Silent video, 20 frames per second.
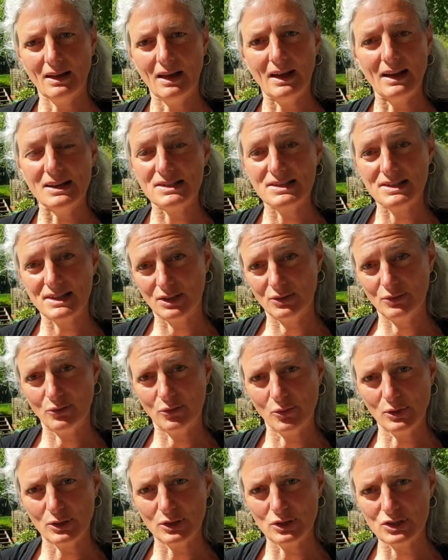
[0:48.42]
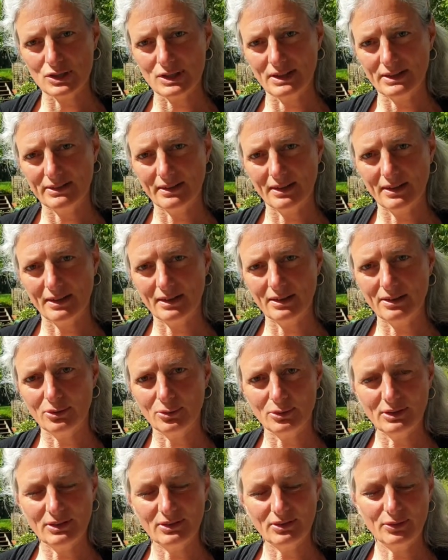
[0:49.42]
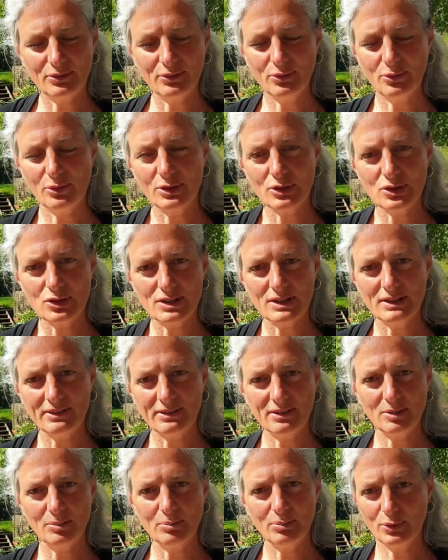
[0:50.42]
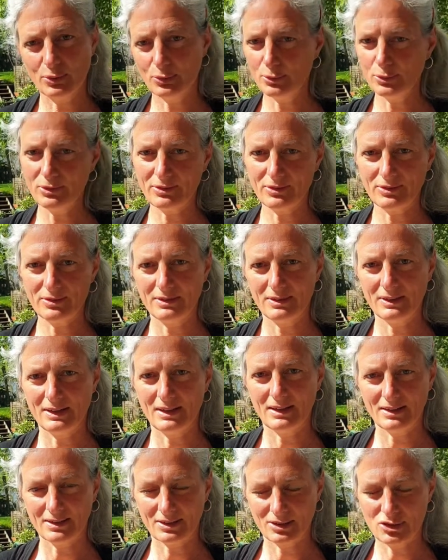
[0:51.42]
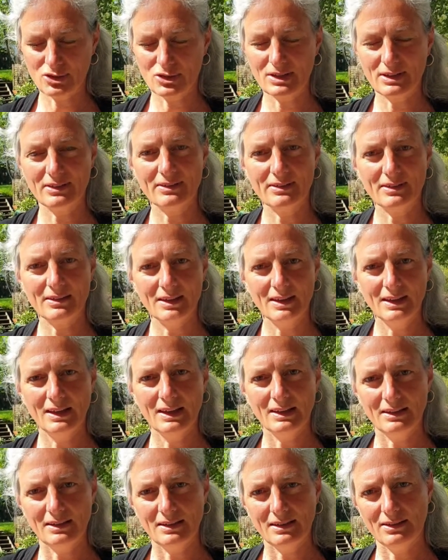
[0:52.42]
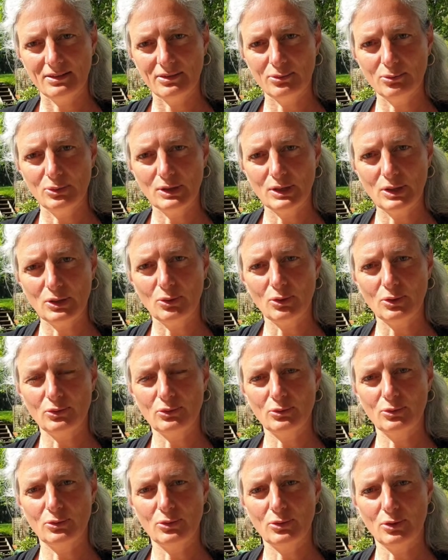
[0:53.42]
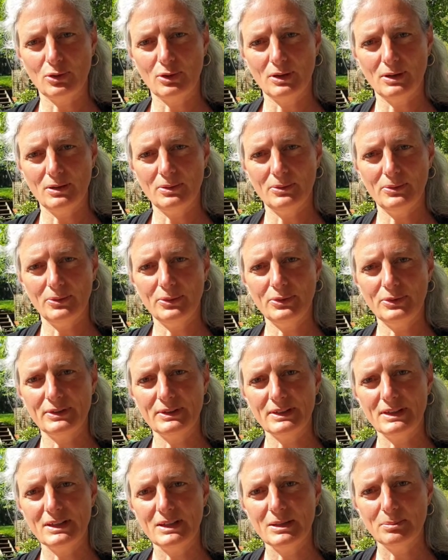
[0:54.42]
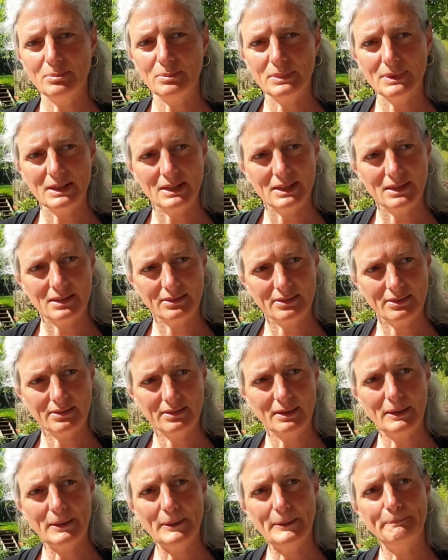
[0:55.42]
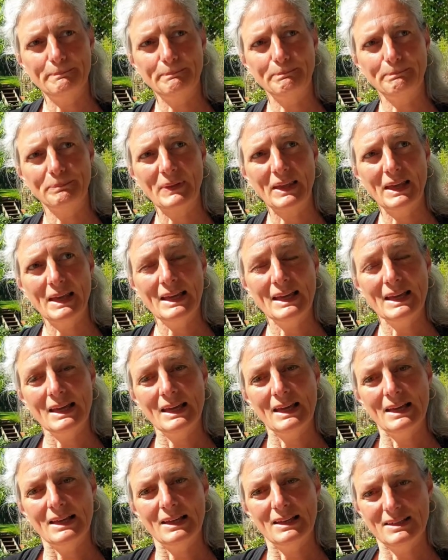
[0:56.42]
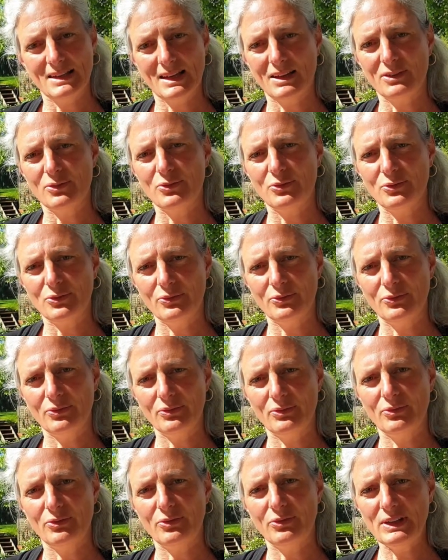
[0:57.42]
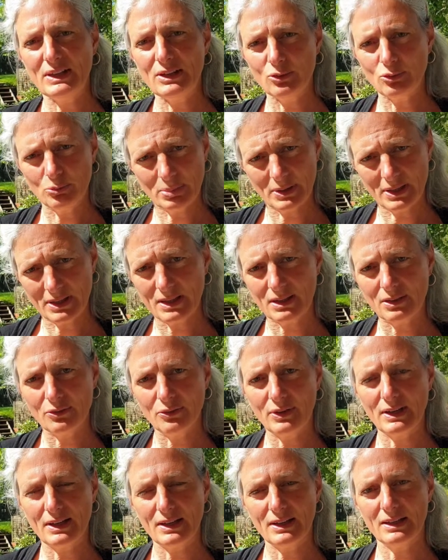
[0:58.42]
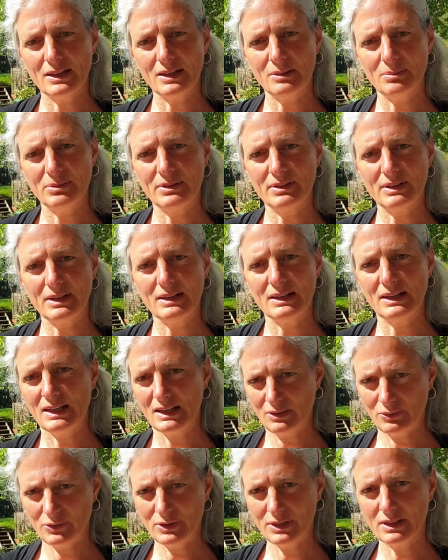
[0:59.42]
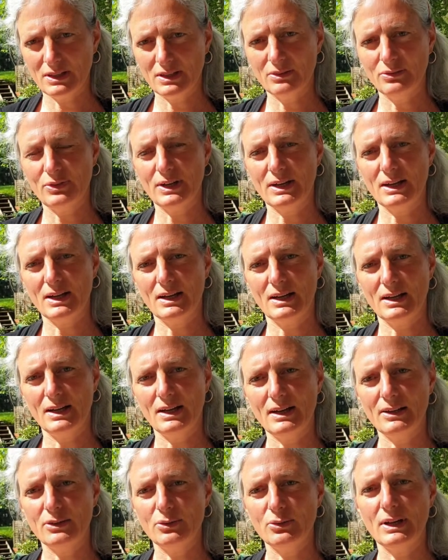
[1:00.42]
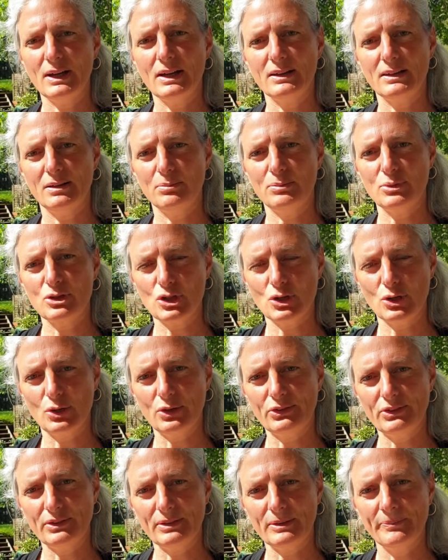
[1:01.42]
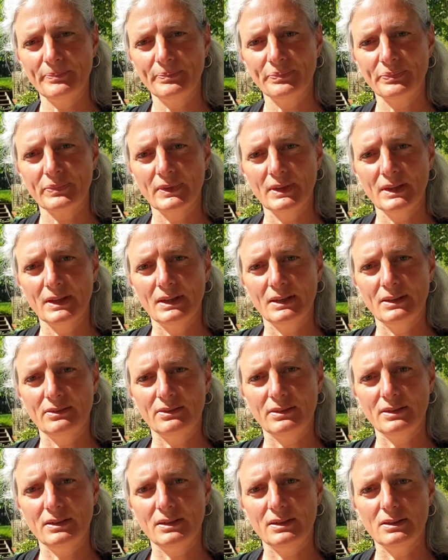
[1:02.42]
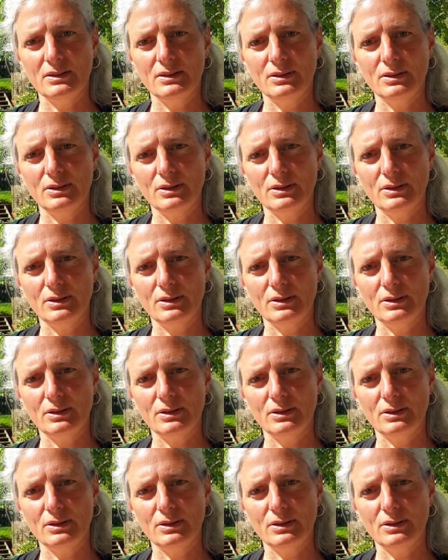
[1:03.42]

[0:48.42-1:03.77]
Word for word: alles seine Vorgeschichte hat. Und diese Vorgeschichte plus die Nachgeschichte, die ist nun in Not Your Girl. Und Kim ist, ähm, die hat viele Übergriffe erlebt, hat eine heftige Vergangenheit und hat dann beschlossen, Sie äh,